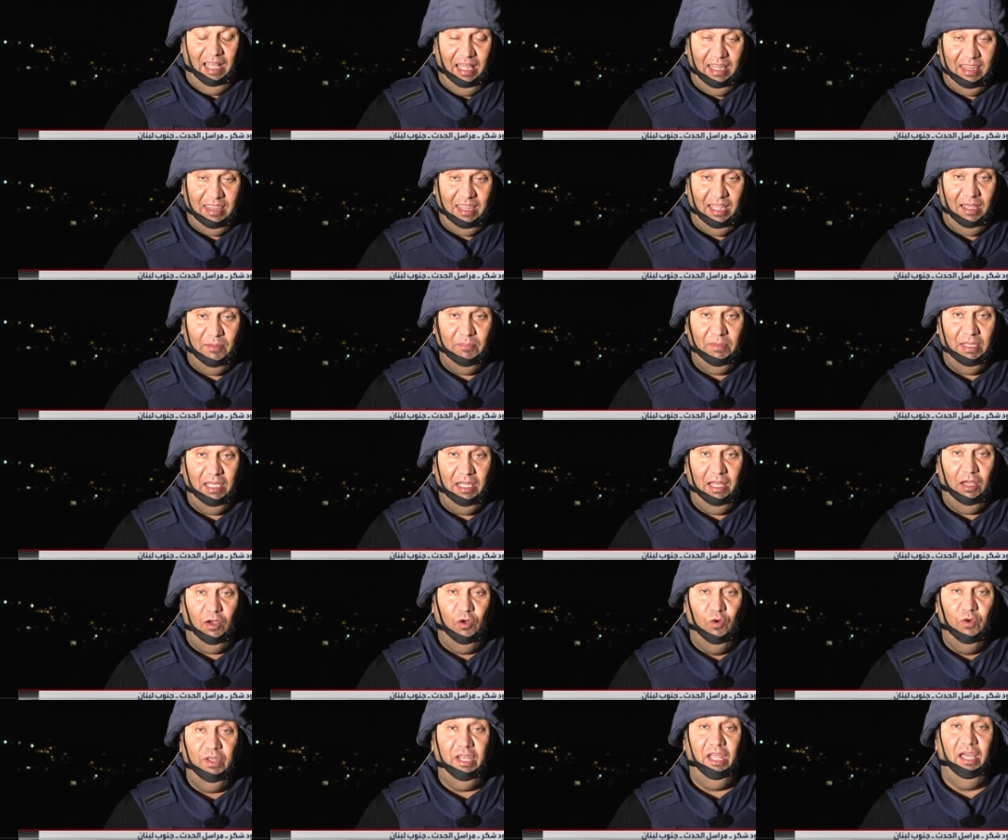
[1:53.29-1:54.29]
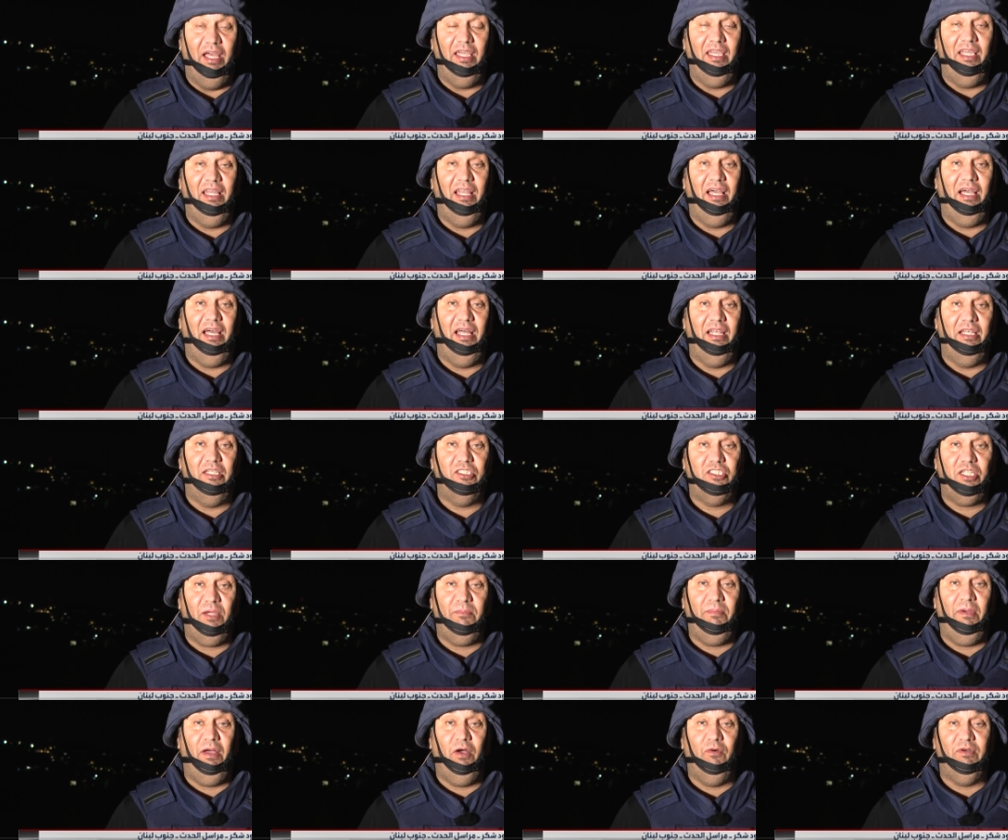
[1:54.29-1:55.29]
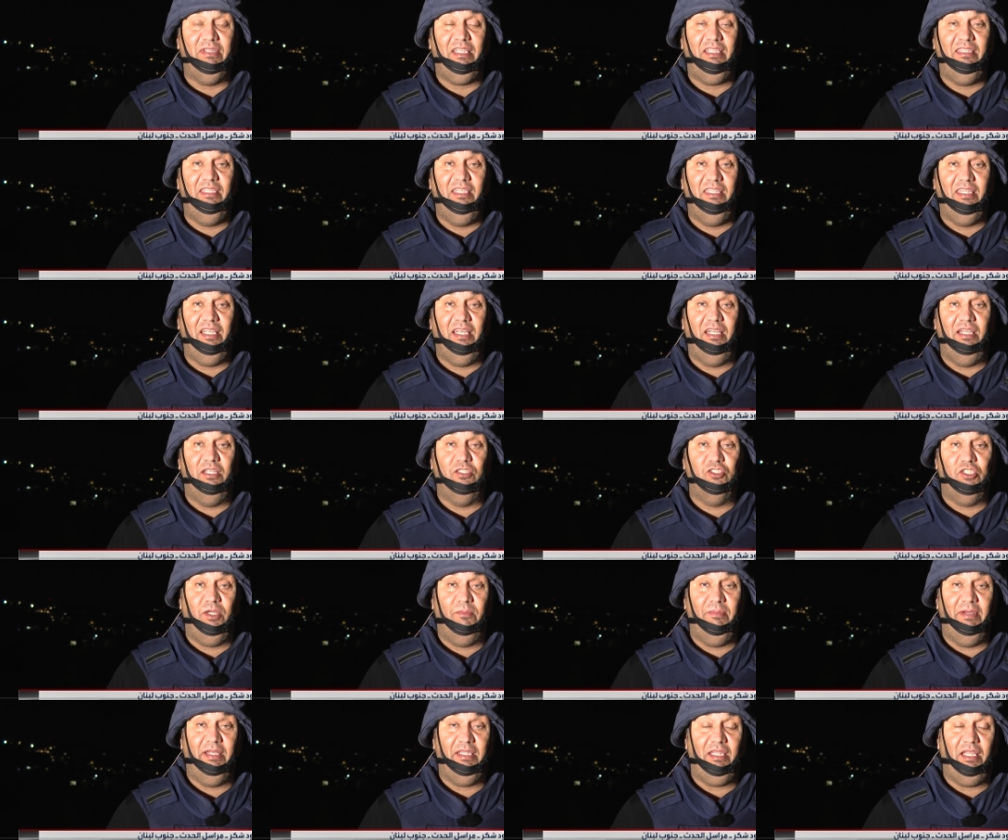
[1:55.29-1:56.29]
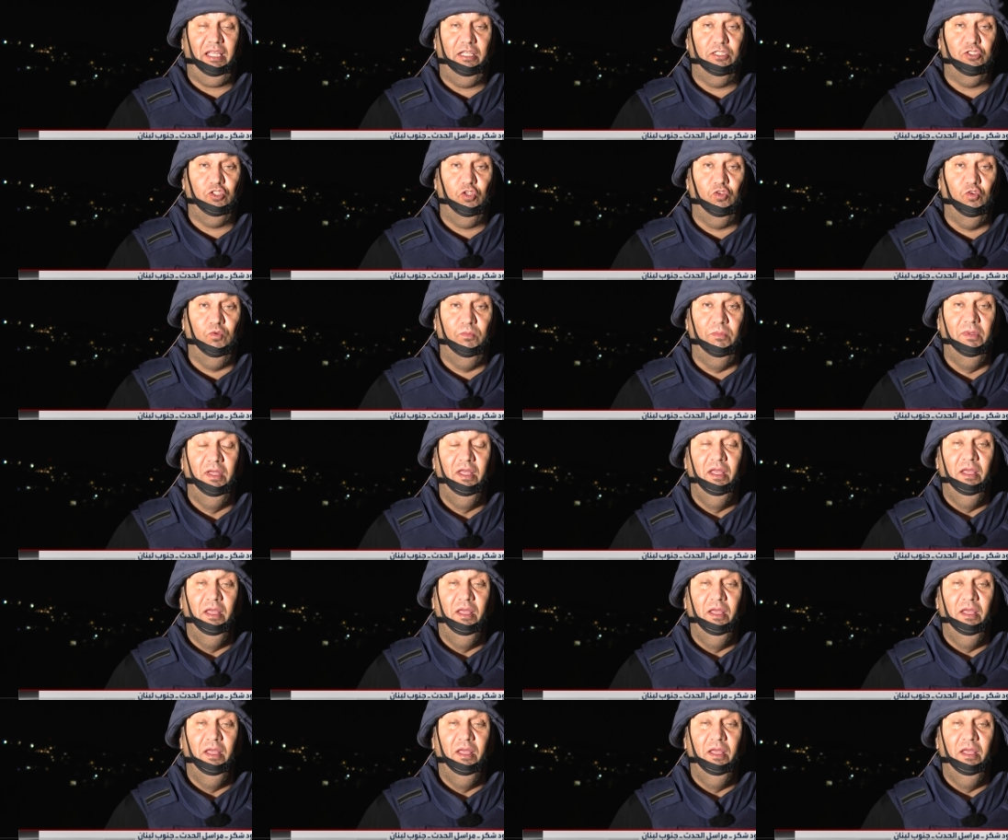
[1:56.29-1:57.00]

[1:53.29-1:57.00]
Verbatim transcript: اذهب الى هنا الى الجبهه وتحديدا جبهه الجنوب